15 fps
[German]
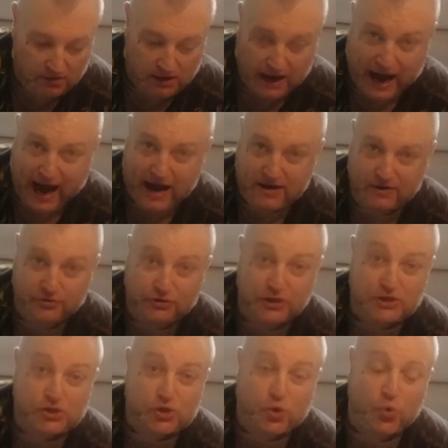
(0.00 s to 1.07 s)
einen
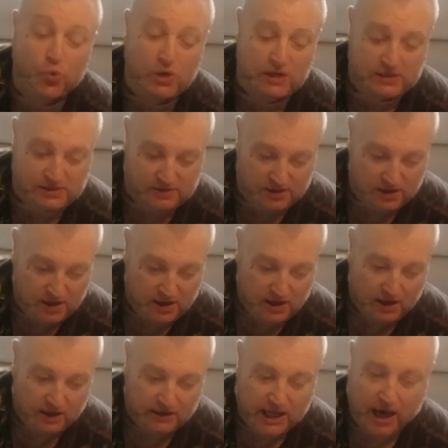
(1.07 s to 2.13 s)
Diskurs,
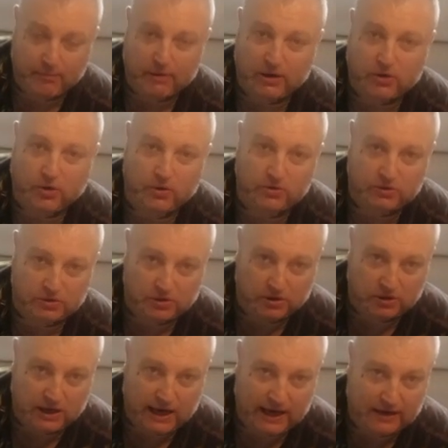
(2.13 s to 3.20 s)
na, man könnte
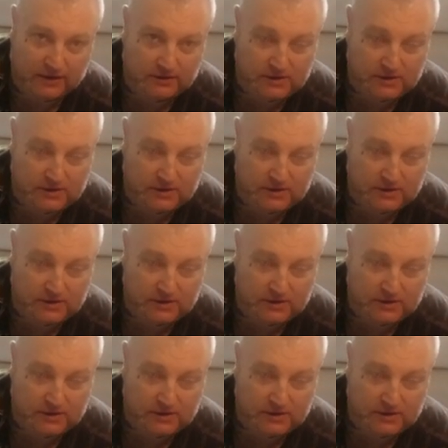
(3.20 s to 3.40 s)
dann ja einen